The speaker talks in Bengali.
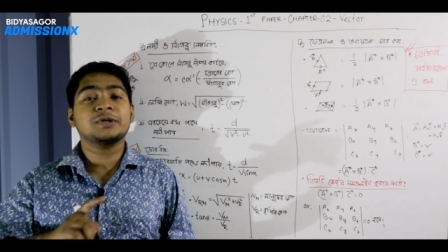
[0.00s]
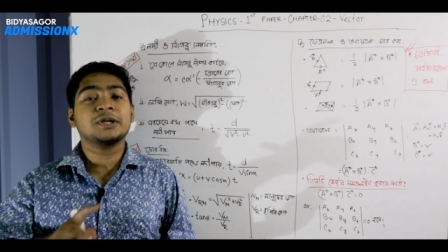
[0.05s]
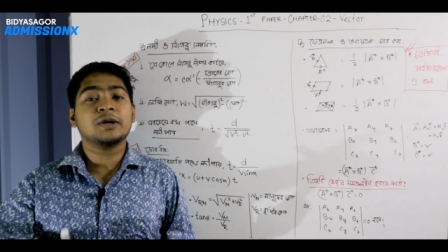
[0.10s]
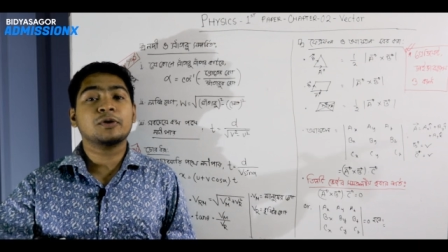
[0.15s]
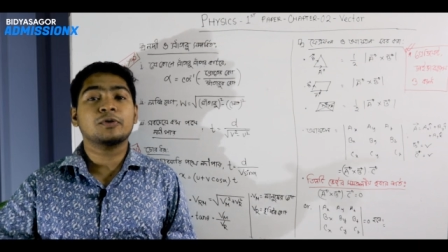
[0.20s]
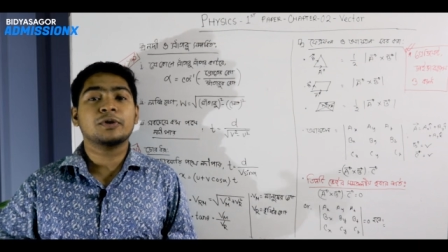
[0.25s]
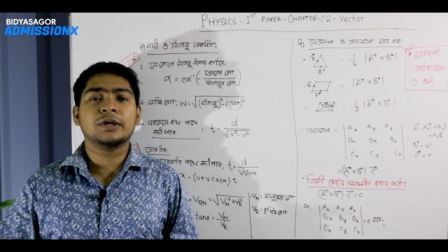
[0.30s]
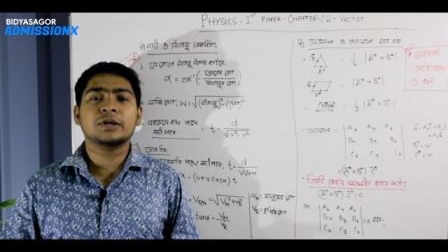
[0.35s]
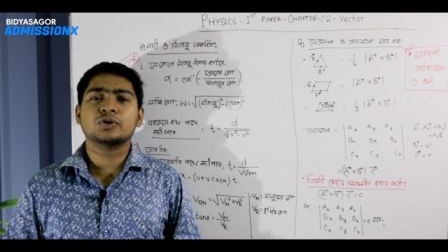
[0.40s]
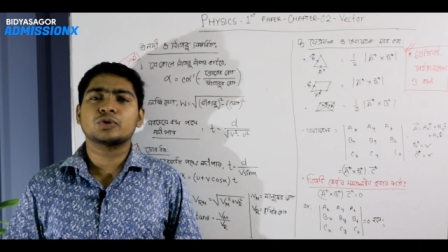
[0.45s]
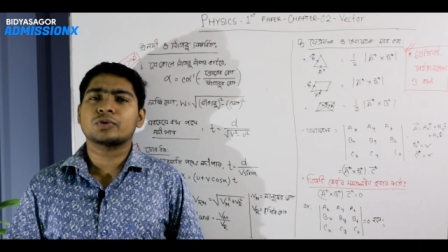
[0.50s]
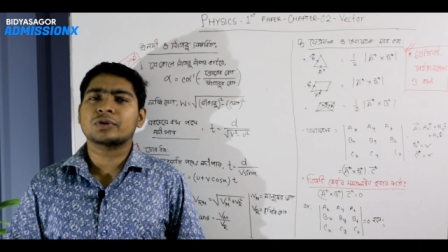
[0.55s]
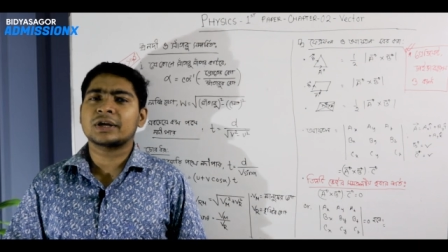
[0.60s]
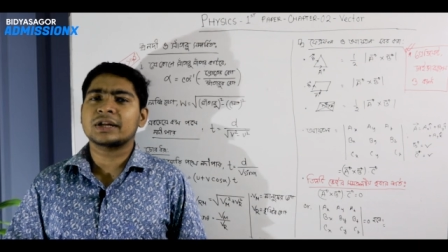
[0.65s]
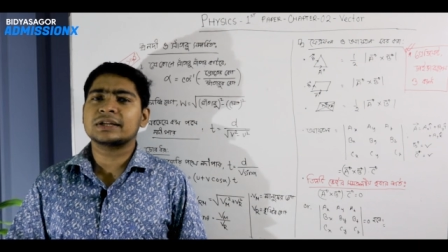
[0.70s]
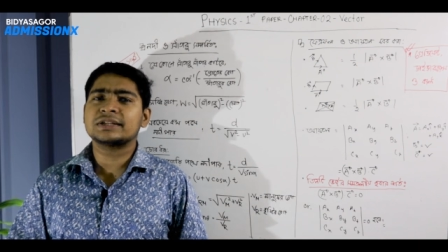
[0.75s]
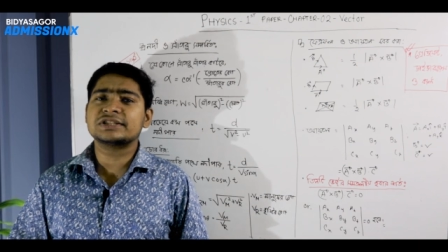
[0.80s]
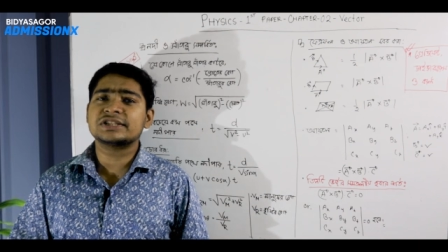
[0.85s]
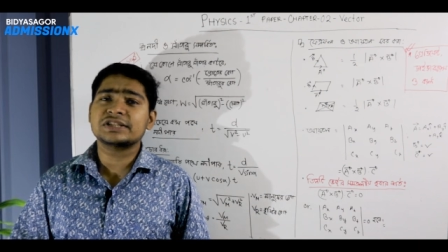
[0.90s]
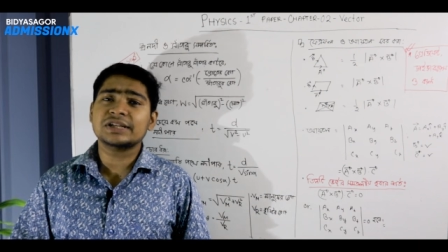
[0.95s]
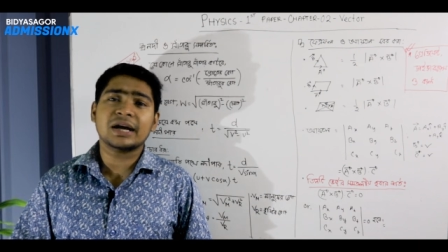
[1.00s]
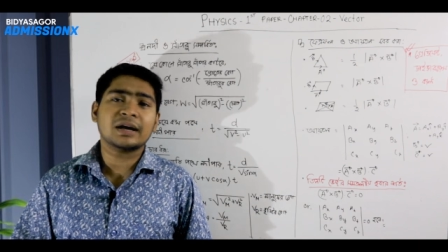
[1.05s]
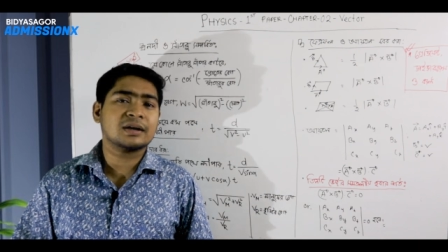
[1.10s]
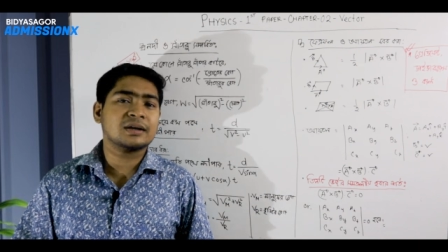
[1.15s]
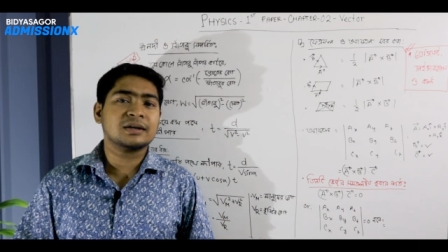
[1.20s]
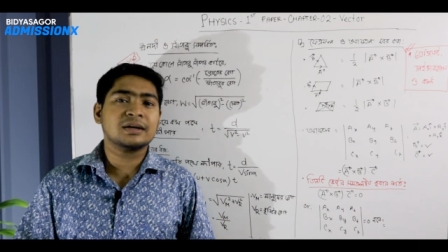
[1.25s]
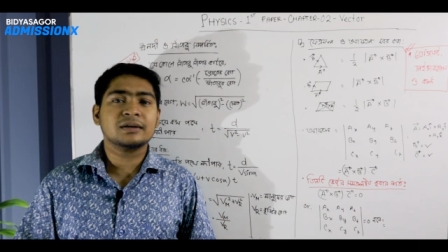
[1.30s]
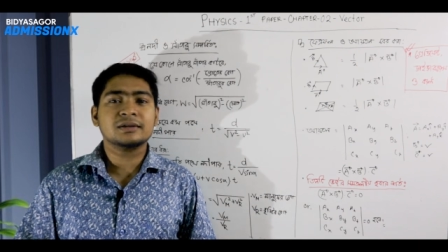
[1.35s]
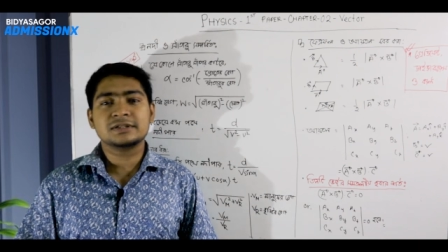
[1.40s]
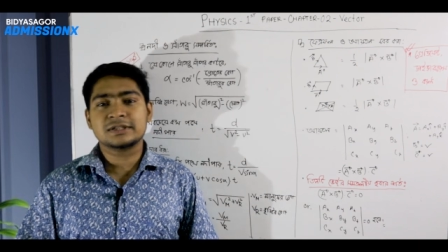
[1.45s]
দুইটা করে টোটাল
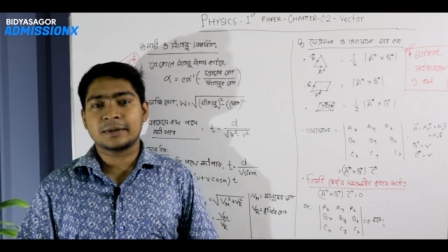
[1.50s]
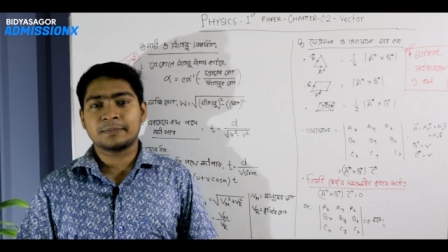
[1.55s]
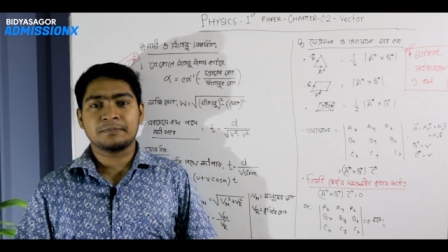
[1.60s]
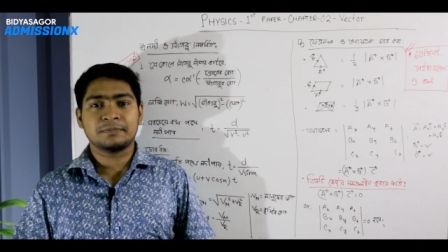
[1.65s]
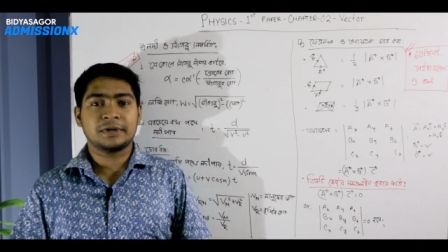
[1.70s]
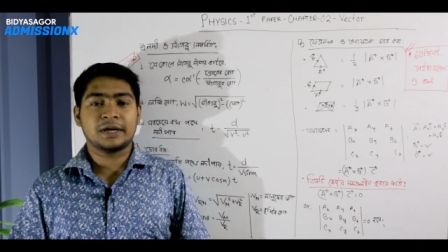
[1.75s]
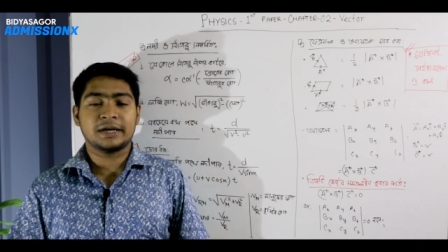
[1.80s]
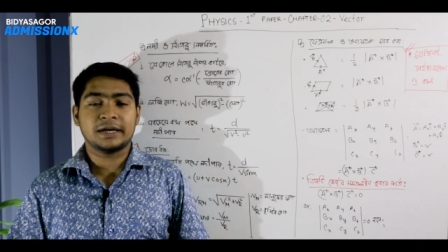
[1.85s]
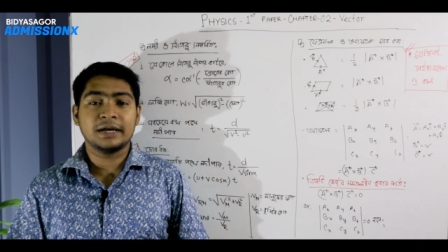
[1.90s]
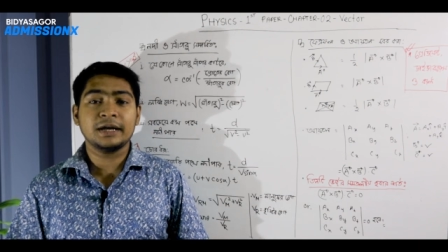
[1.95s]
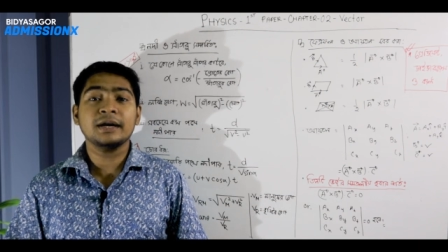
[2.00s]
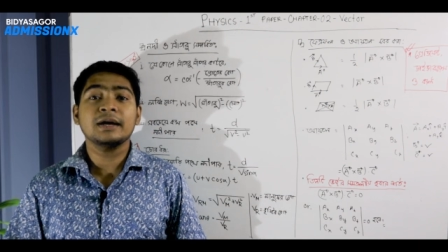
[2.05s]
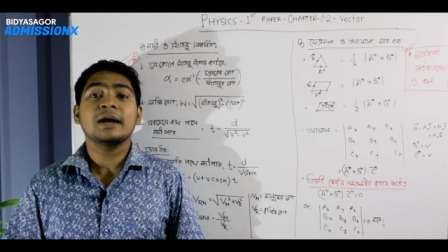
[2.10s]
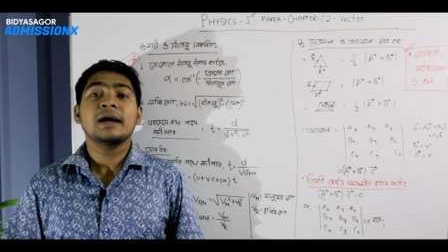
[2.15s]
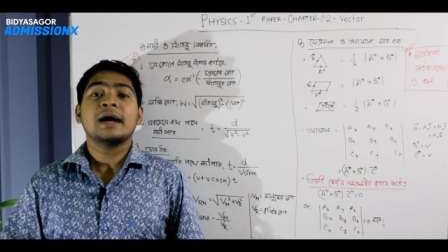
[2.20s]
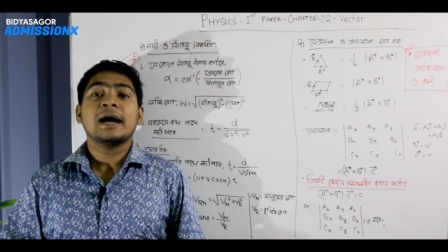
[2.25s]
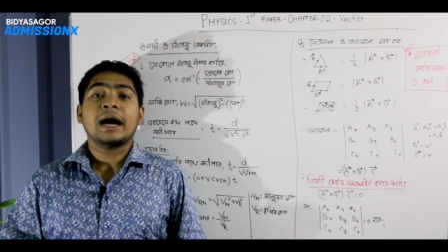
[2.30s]
চারটা চ্যাপ্টারের